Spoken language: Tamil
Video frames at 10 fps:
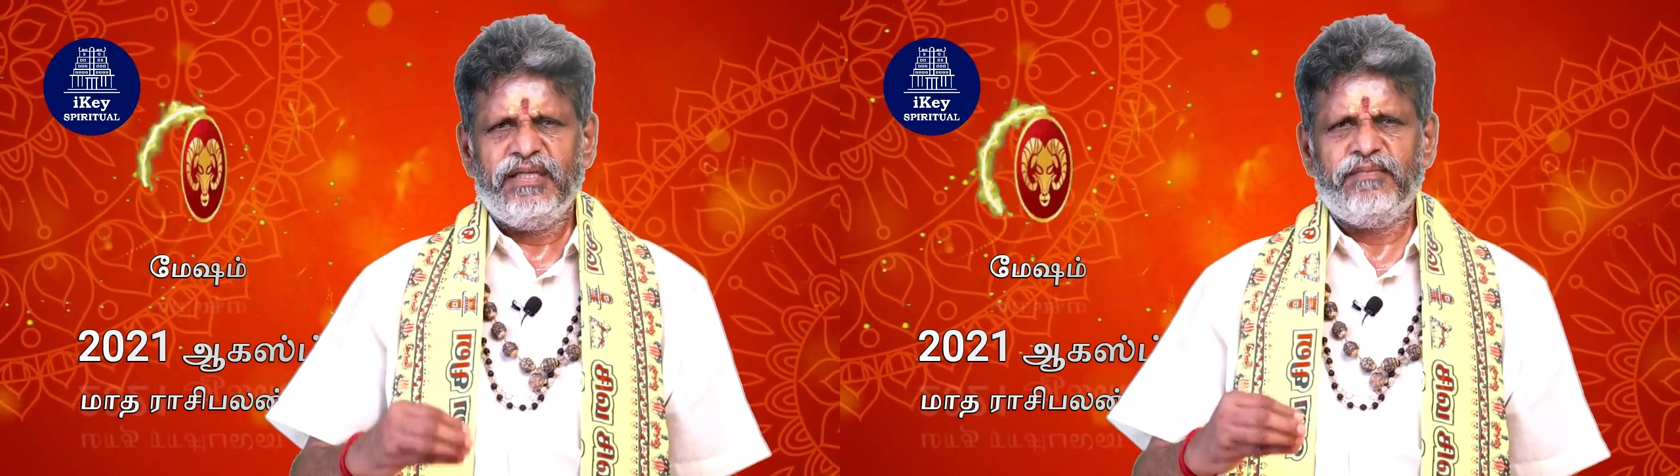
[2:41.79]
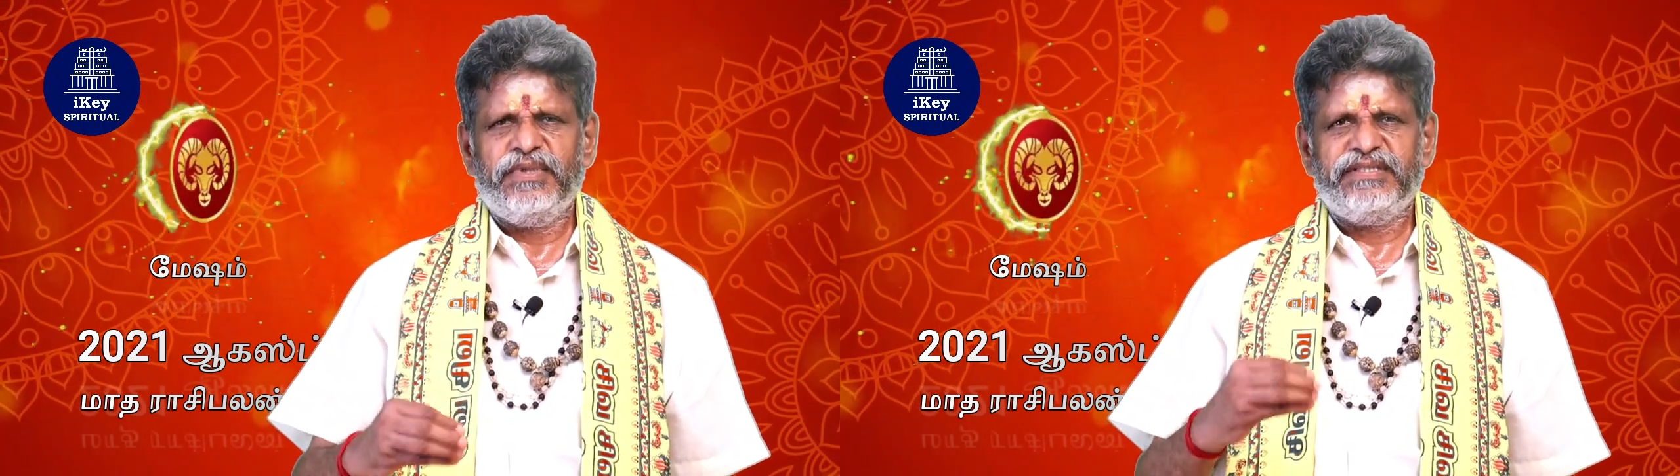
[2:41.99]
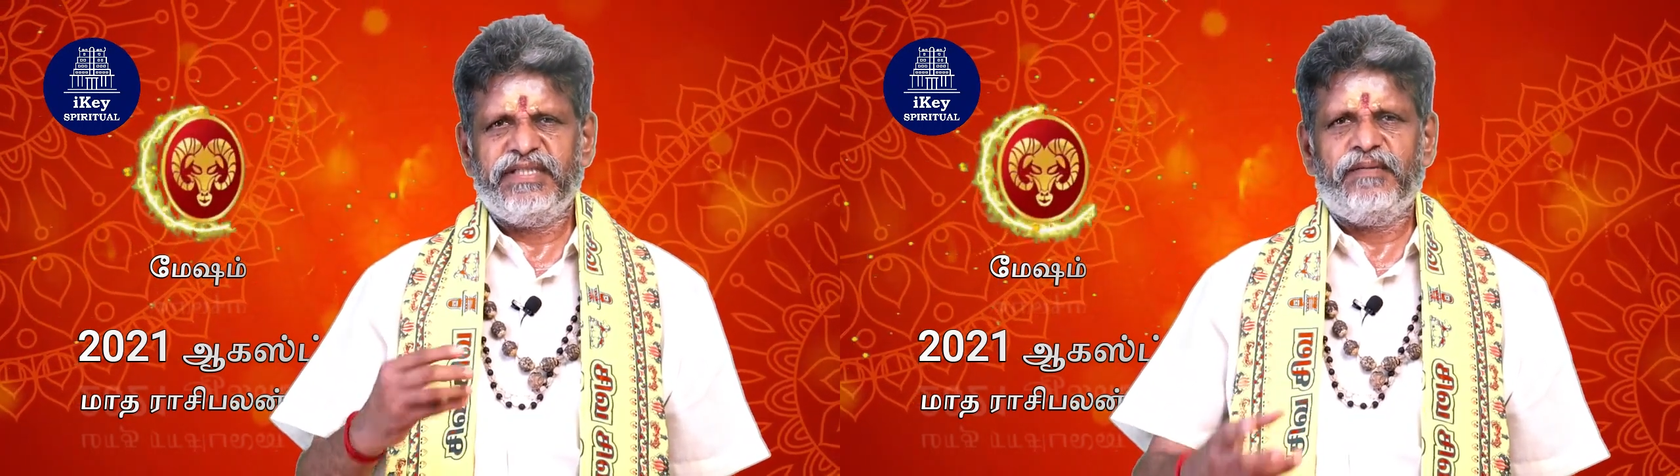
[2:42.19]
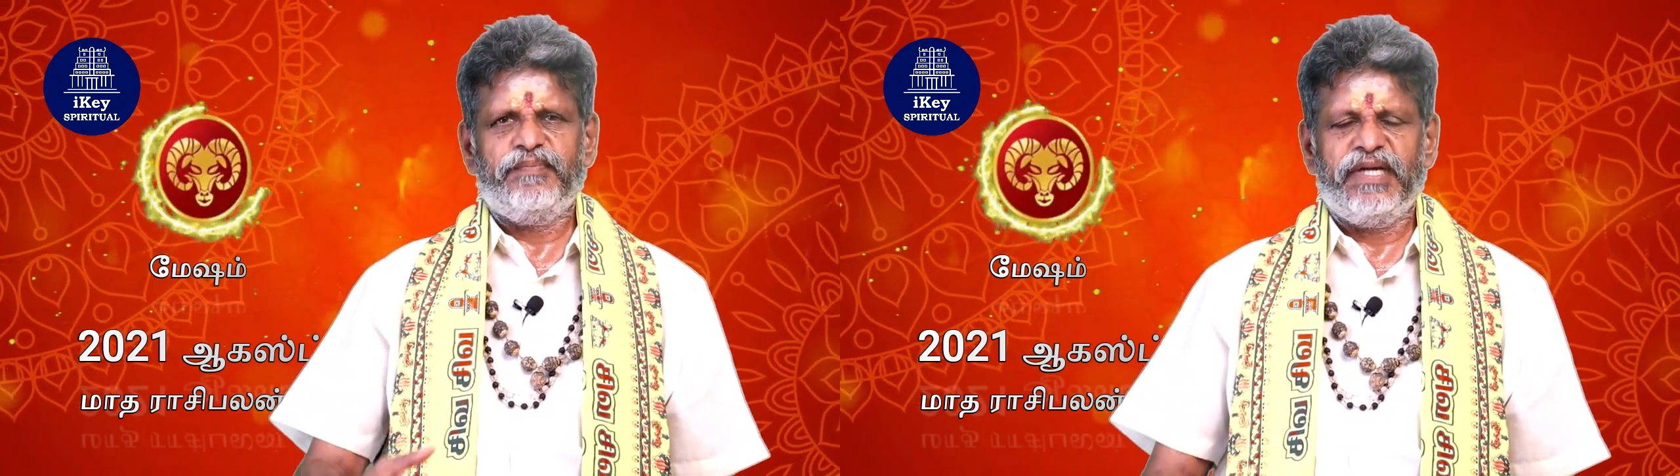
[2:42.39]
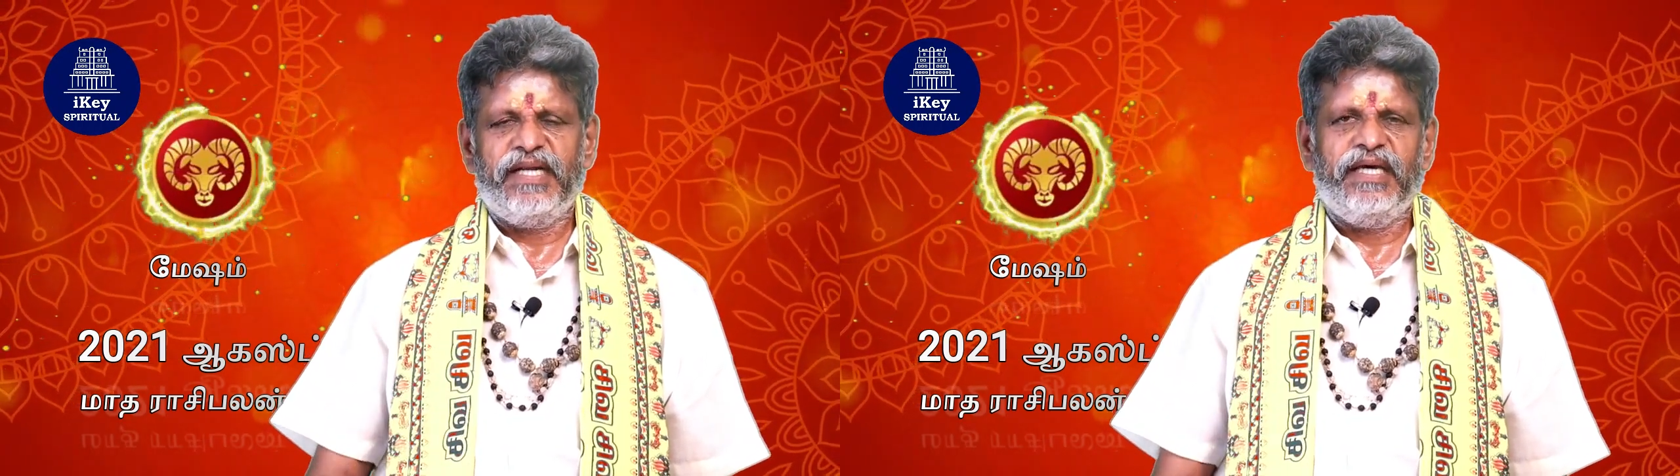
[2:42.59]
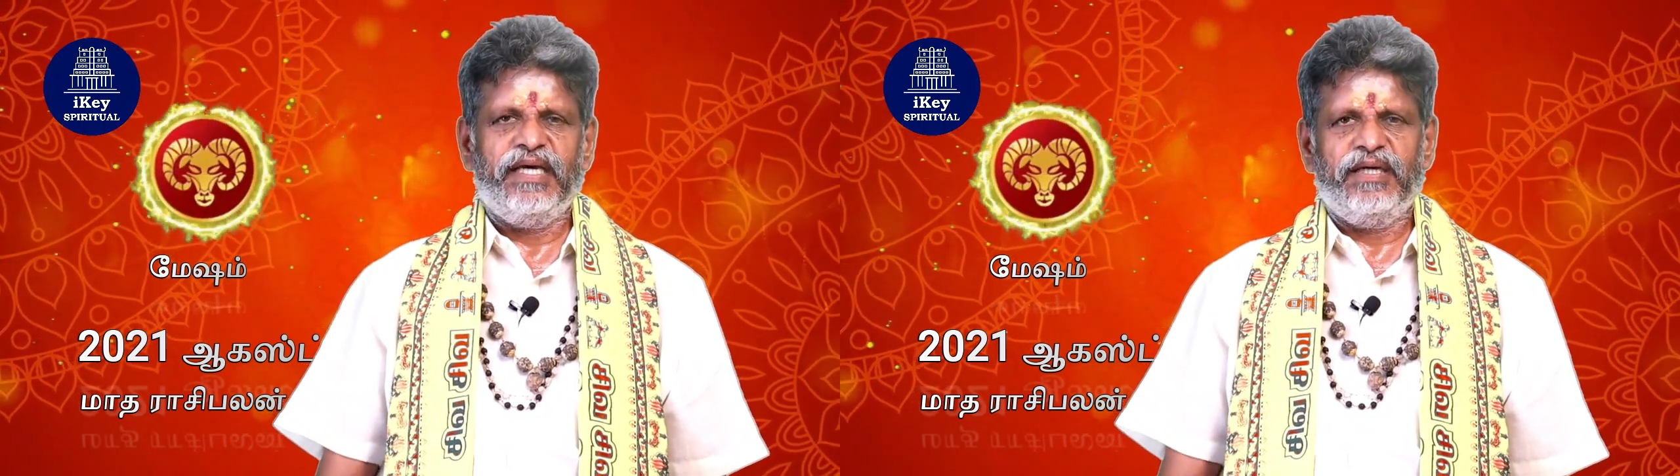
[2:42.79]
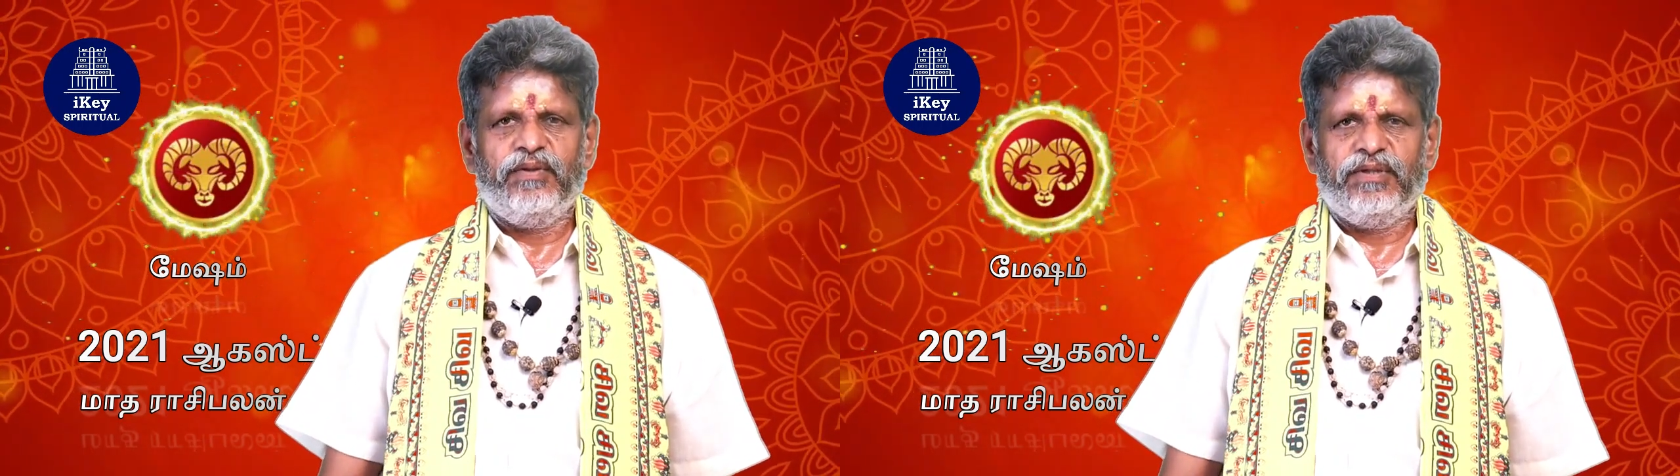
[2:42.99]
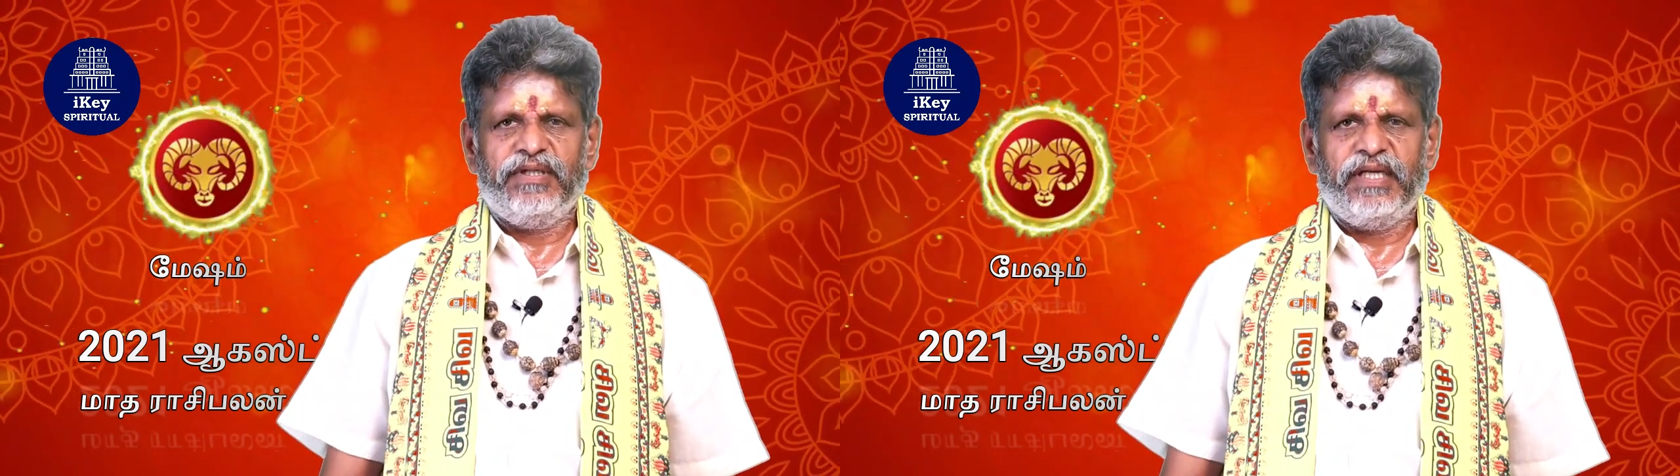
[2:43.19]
ரொம்ப சிறப்பான ஒரு